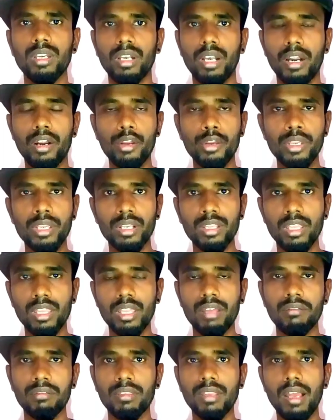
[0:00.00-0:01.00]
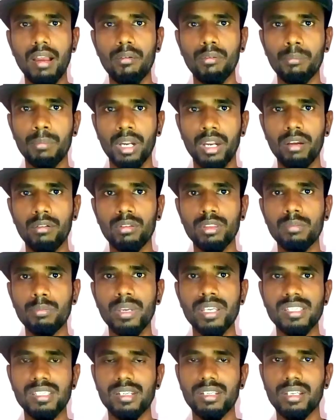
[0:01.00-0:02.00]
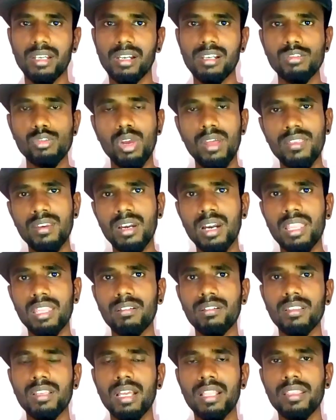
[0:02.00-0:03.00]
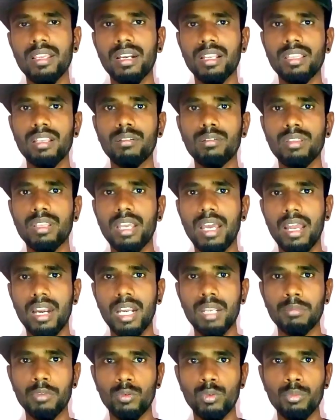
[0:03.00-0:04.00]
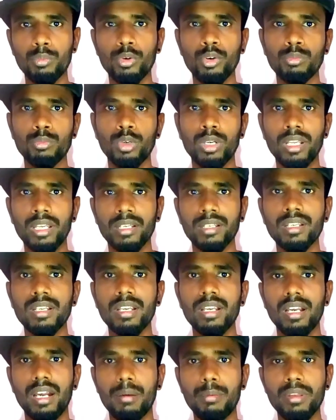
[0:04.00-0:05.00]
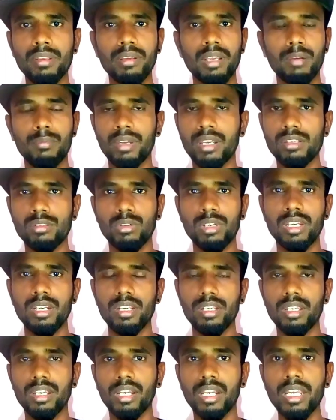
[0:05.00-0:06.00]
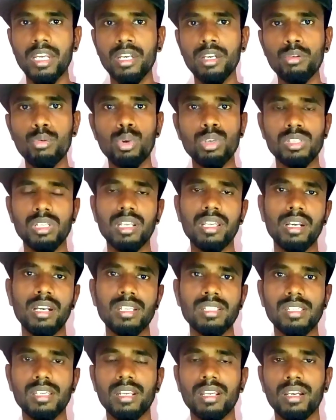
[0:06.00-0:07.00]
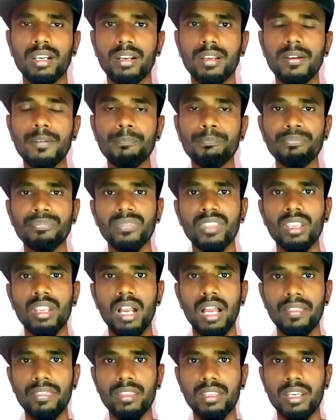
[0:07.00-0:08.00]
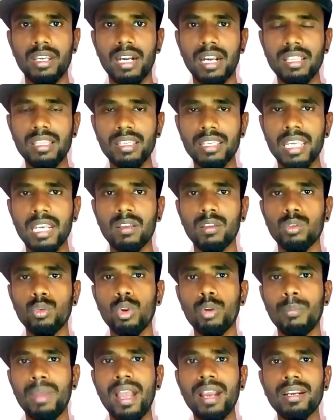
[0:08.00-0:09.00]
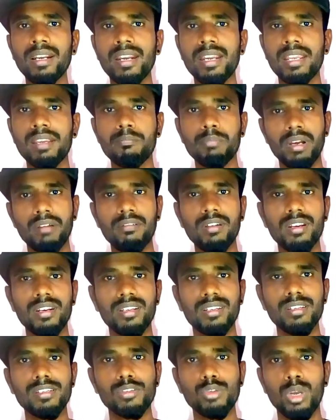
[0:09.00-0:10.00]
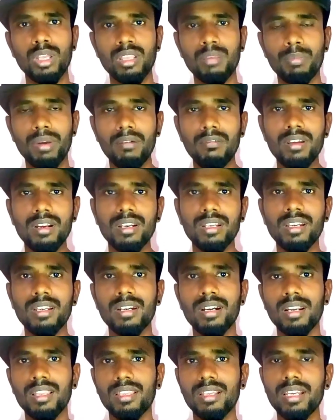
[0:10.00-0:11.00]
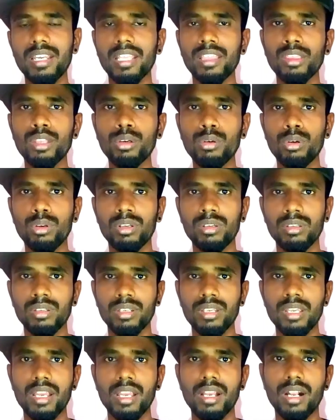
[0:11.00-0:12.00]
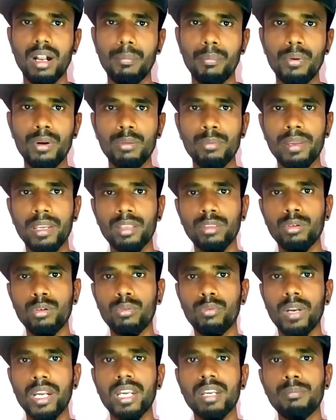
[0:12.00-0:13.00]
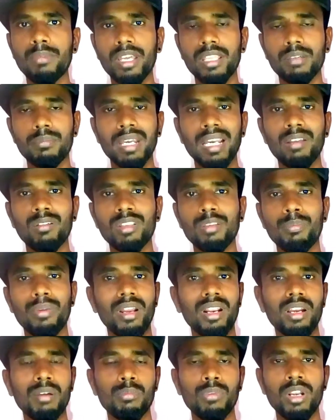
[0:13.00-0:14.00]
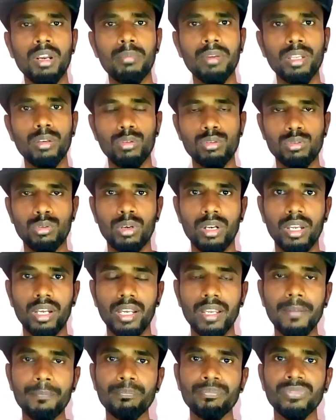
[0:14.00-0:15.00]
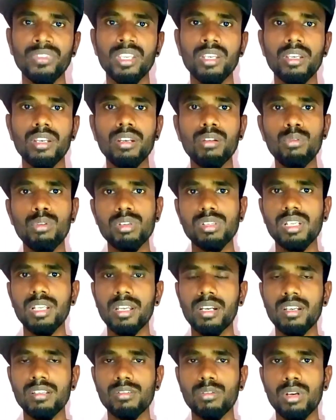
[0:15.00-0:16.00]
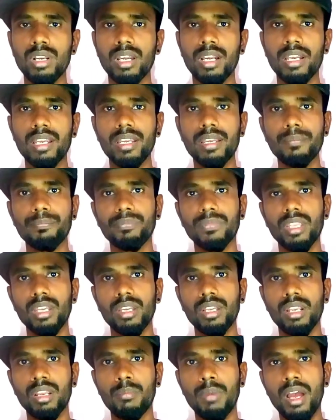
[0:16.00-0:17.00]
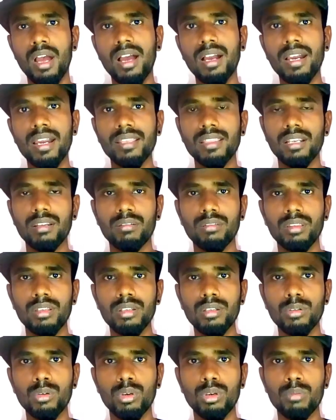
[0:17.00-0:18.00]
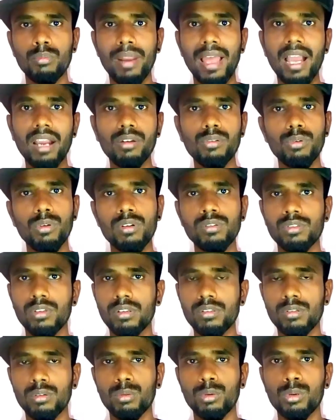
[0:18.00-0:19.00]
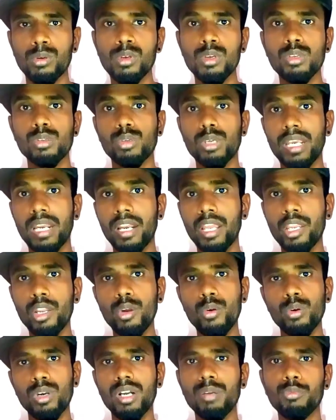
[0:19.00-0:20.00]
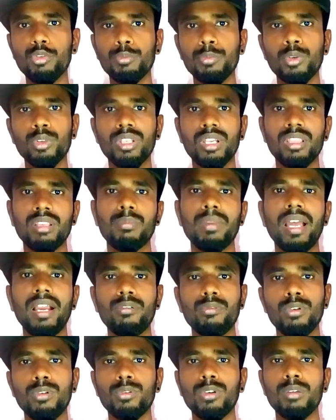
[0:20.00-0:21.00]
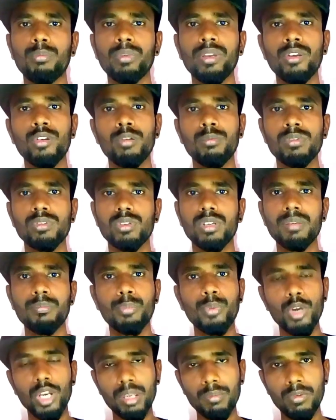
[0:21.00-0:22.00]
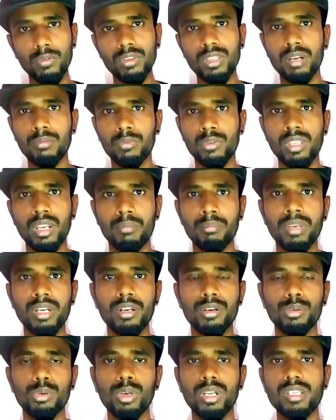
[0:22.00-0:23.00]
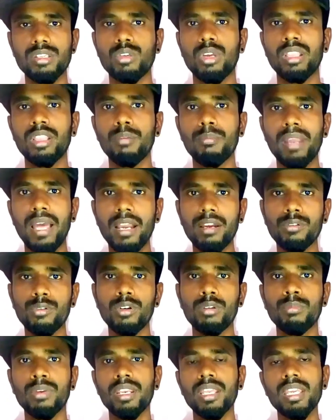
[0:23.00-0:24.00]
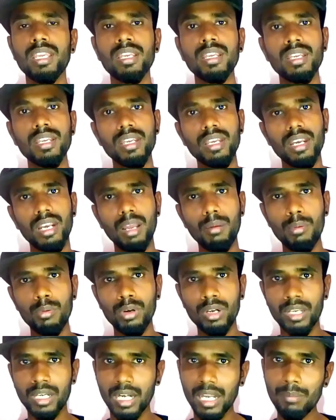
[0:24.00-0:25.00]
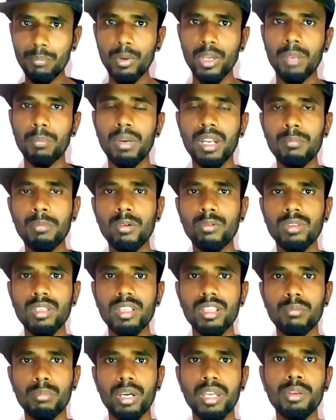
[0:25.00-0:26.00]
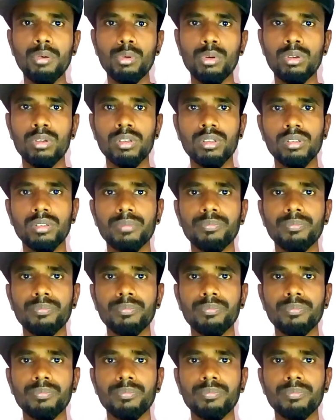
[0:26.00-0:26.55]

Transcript: கண்டம் இருந்ததாக வந்து அவங்க மக்கள் வந்து பேசிகிட்டு இருக்காங்க ஸோ அதனால தான் வந்து அந்த இடத்துல வந்து யாராலையுமே வந்து போக முடியல அப்படிங்கிற மாதிரி சொல்லிட்டு இருக்காங்க இன்னும் ஒரு சிலர் என்ன செய்கிறாங்கன்னா அந்த இடத்துக்கு கீழே வந்து ஒரு மேக்னெட்டிக் பவர் இருக்குது ஸோ அந்த பவர் இருக்கிறனால தான் எந்த ஒரு கப்பலுமே எந்த ஒரு ஃப்ளைட்டுமே அதுக்கு மேலே வந்து பறக்க முடியல அப்படிங்கிறது சொல்கிறாங்க இன்னும் ஒரு சிலர் என்ன சொல்கிறாங்க நம்ம ஆகாயத்தில் வந்து ஒரு பிளாக் ஹோல்னு சொல்லி சொல்லுவோம் ஸோ என்றைக்கே ஒரு நாள் பூமி வந்து அந்த பிளாக் ஹோல்குள்ளே போயிடும் அப்படின்னு சொல்லி இப்போ வரைக்கும் வந்து நம்ம வந்து நம்பிட்டு இருக்கோம்ல ஸோ அந்த பிளாக் ஹோல் மாதிரி நம்மளோட நிலப்பரப்புலையுமே வந்து இந்த மாதிரி ஒரு